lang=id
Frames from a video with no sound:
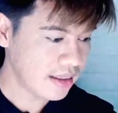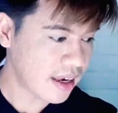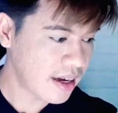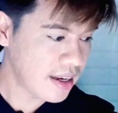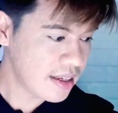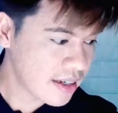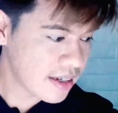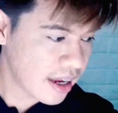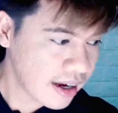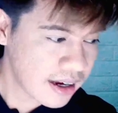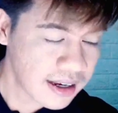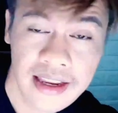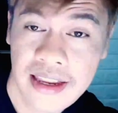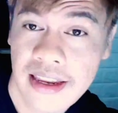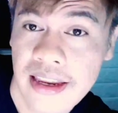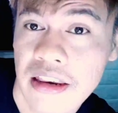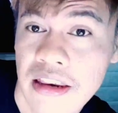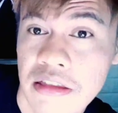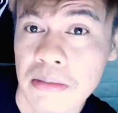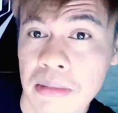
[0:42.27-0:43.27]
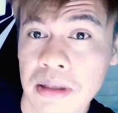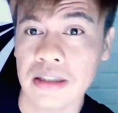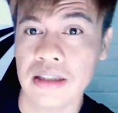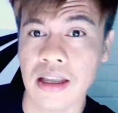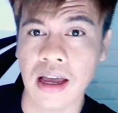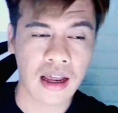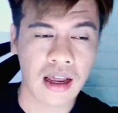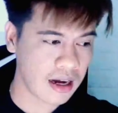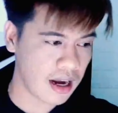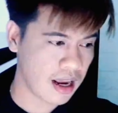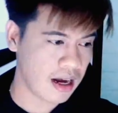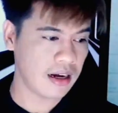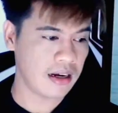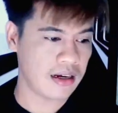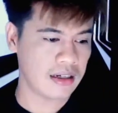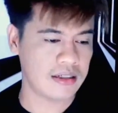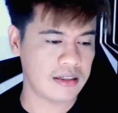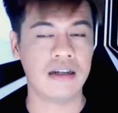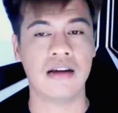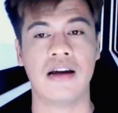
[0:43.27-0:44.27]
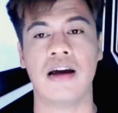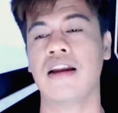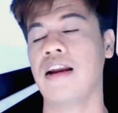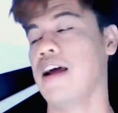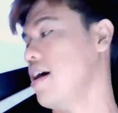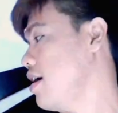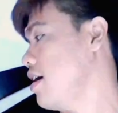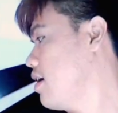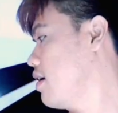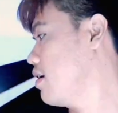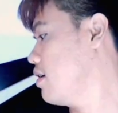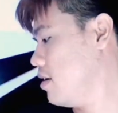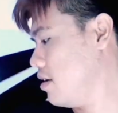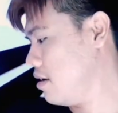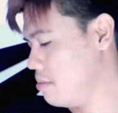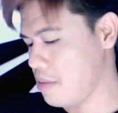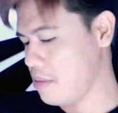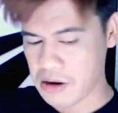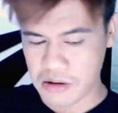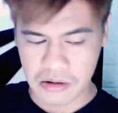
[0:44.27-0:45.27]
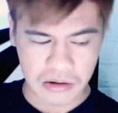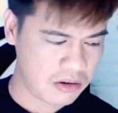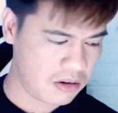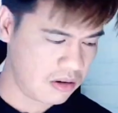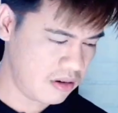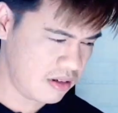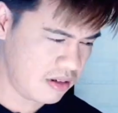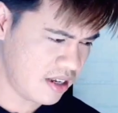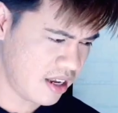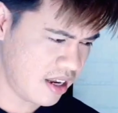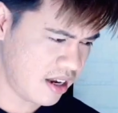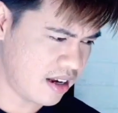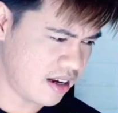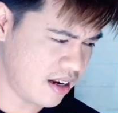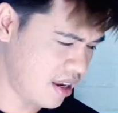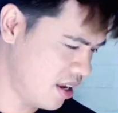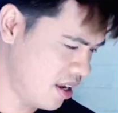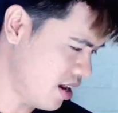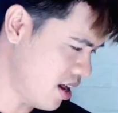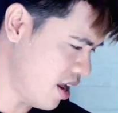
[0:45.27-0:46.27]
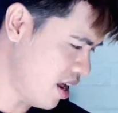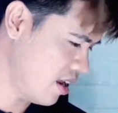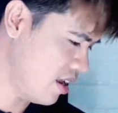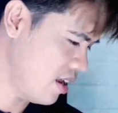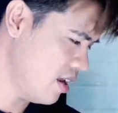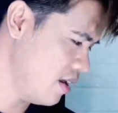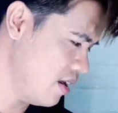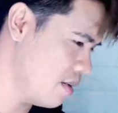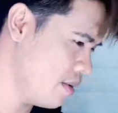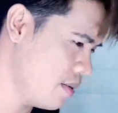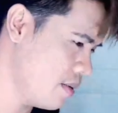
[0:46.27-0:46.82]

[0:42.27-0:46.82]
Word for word: Tadi saya keringin sebentar dan sekarang mau saya keringin lagi.